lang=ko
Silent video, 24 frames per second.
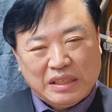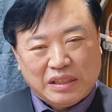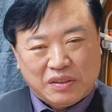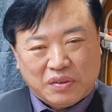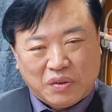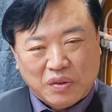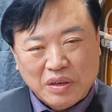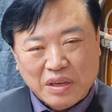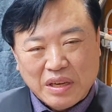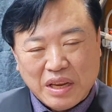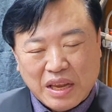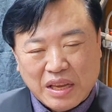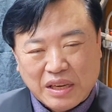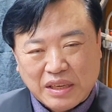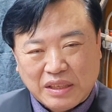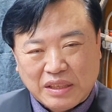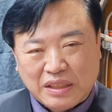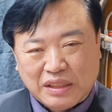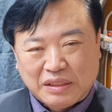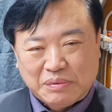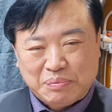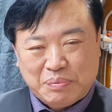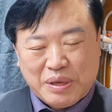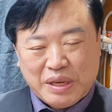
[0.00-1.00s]

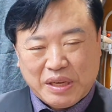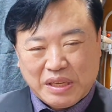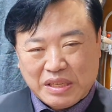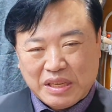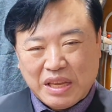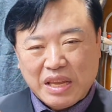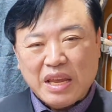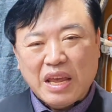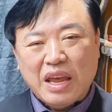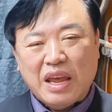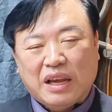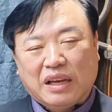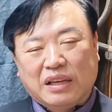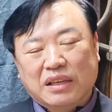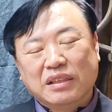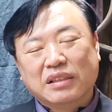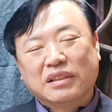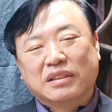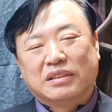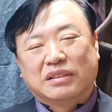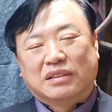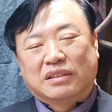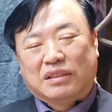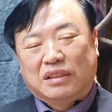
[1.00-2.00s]
원래는 명예의
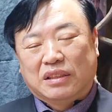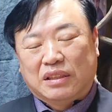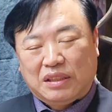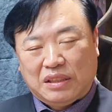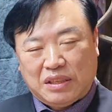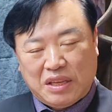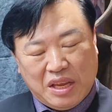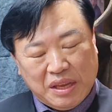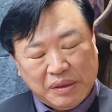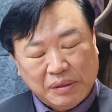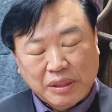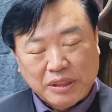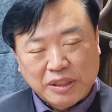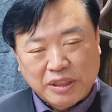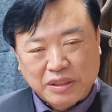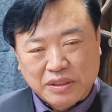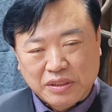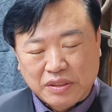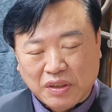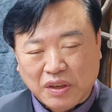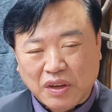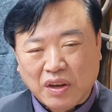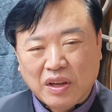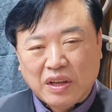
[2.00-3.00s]
그런 어,
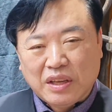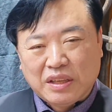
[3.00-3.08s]
해거든요.